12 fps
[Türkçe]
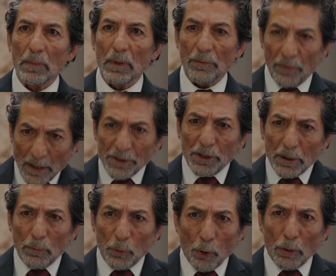E ver
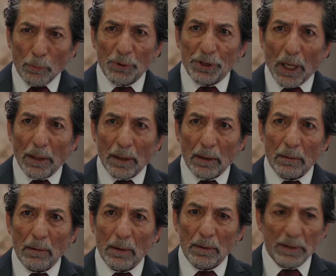canım ne olmuş yani?
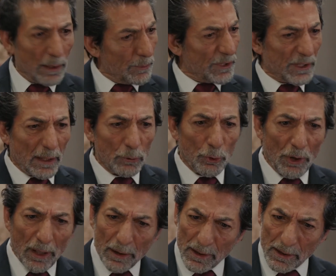Temizden döner